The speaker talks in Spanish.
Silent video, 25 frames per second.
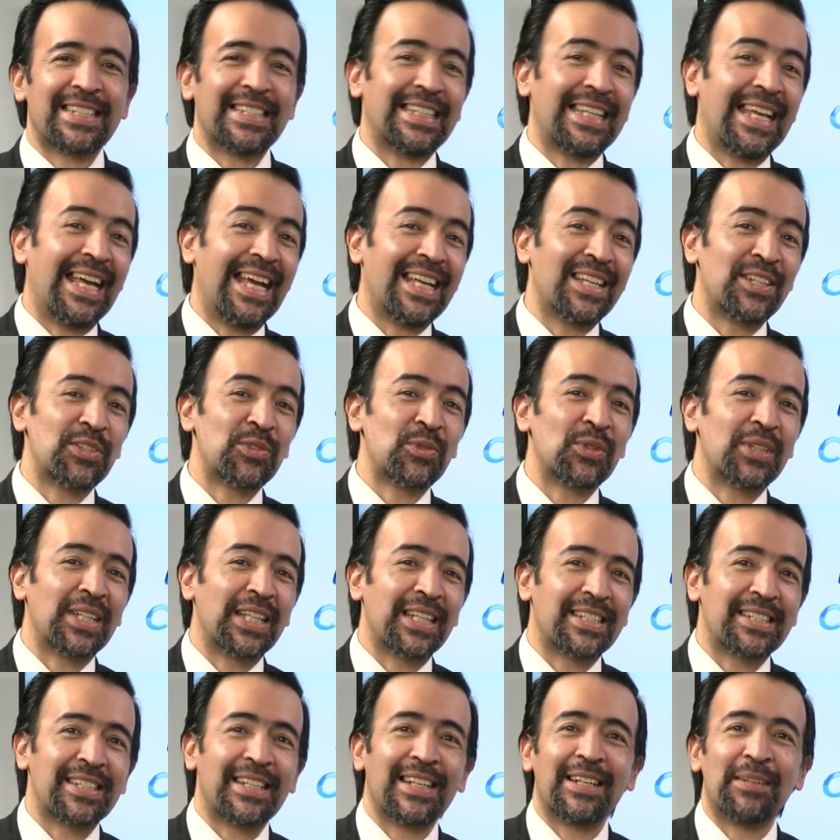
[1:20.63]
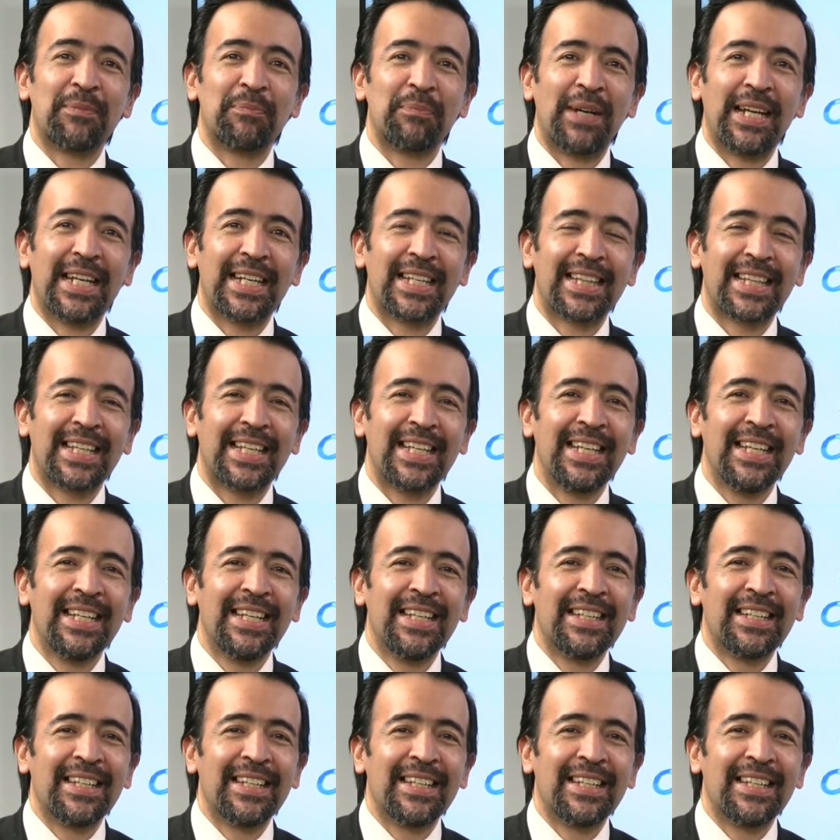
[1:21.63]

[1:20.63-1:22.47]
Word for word: Ya en su tercera parte